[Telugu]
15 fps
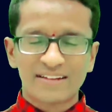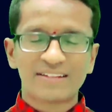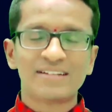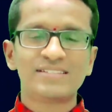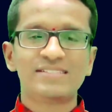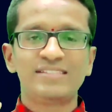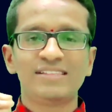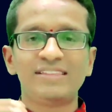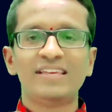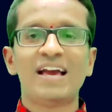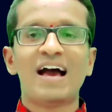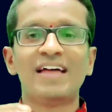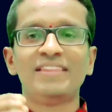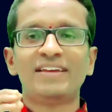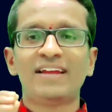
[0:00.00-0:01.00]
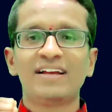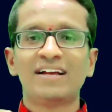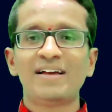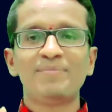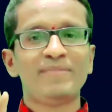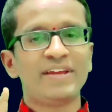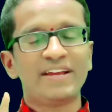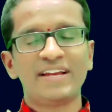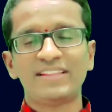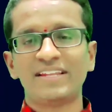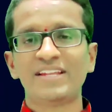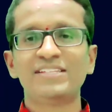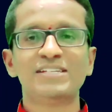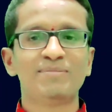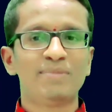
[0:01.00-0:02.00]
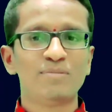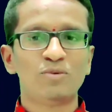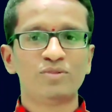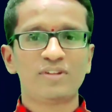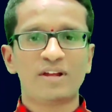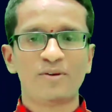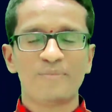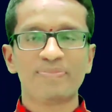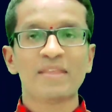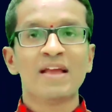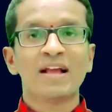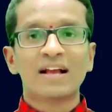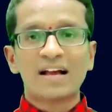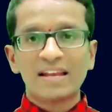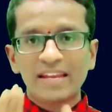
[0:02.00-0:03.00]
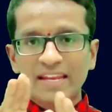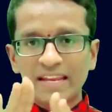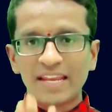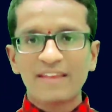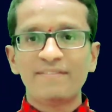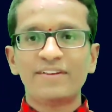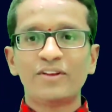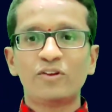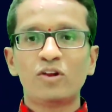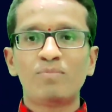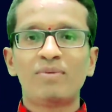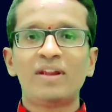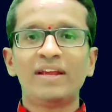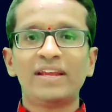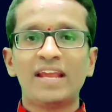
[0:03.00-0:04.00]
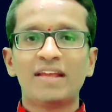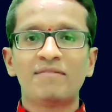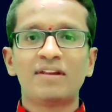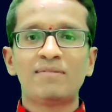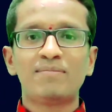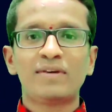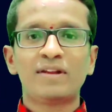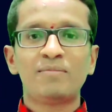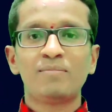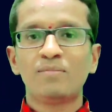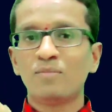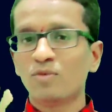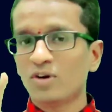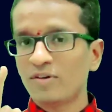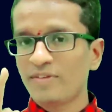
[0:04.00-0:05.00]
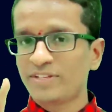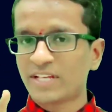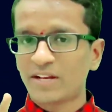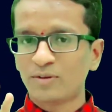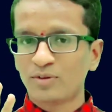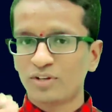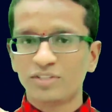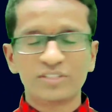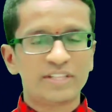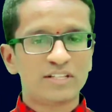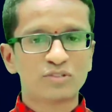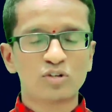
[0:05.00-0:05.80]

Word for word: గ్రహ స్థితి ఆధారంగా మీకైతే నేను చెప్పబోతున్నాను కానీ ఈ వీడియో లోపల కేవలం మనం మూడు విషయాల గురించి